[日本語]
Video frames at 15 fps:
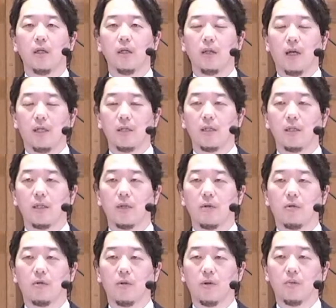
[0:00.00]
大切な
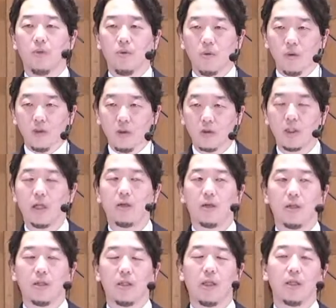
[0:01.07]
ところにもう一度
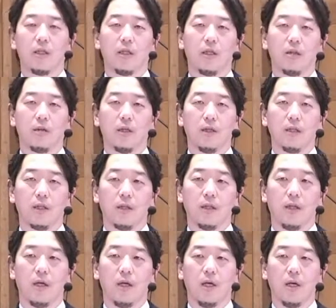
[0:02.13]
着地させてくださっ
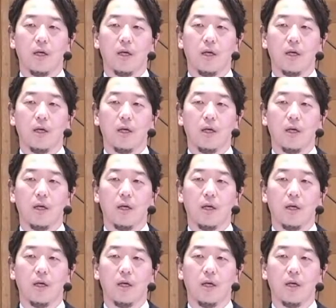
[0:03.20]
て